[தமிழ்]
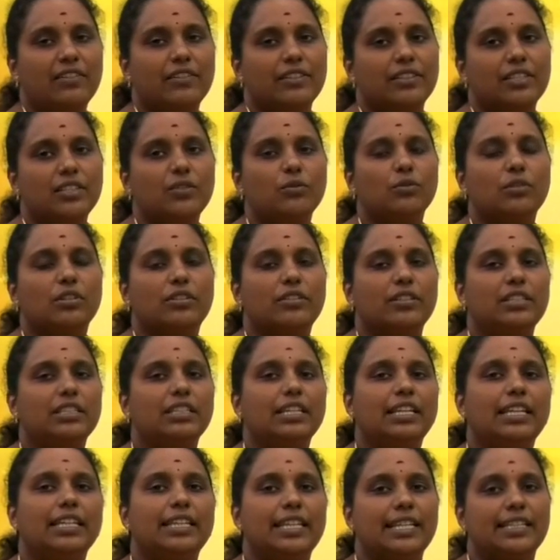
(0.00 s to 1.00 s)
தான் வந்து உங்களுக்கு
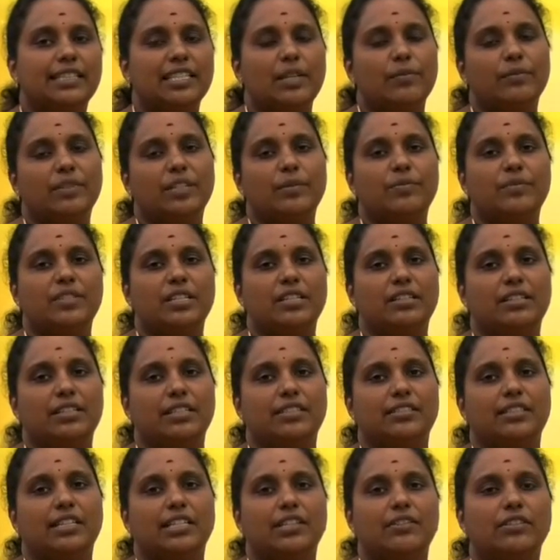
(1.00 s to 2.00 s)
வந்து நீட் எக்ஸாம் டிப்ஸ் அண்ட்
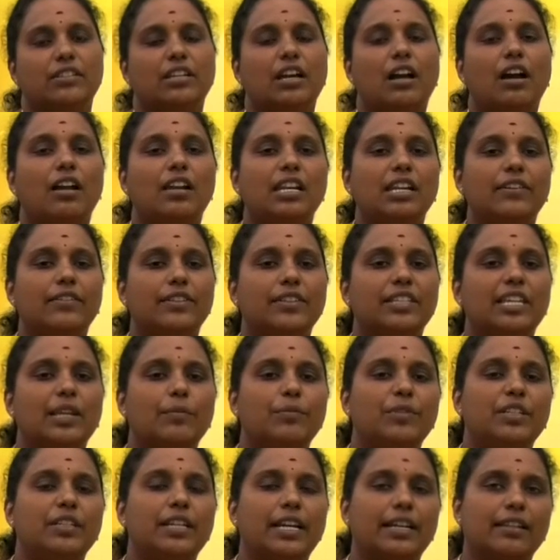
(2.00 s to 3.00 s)
ட்ரிக்ஸ் அதாவது ஹாலில் வந்து
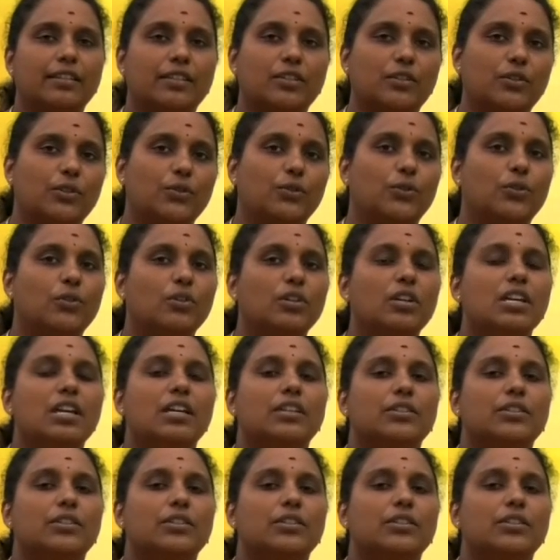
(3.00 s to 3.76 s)
எப்படி நடந்துக்கணும்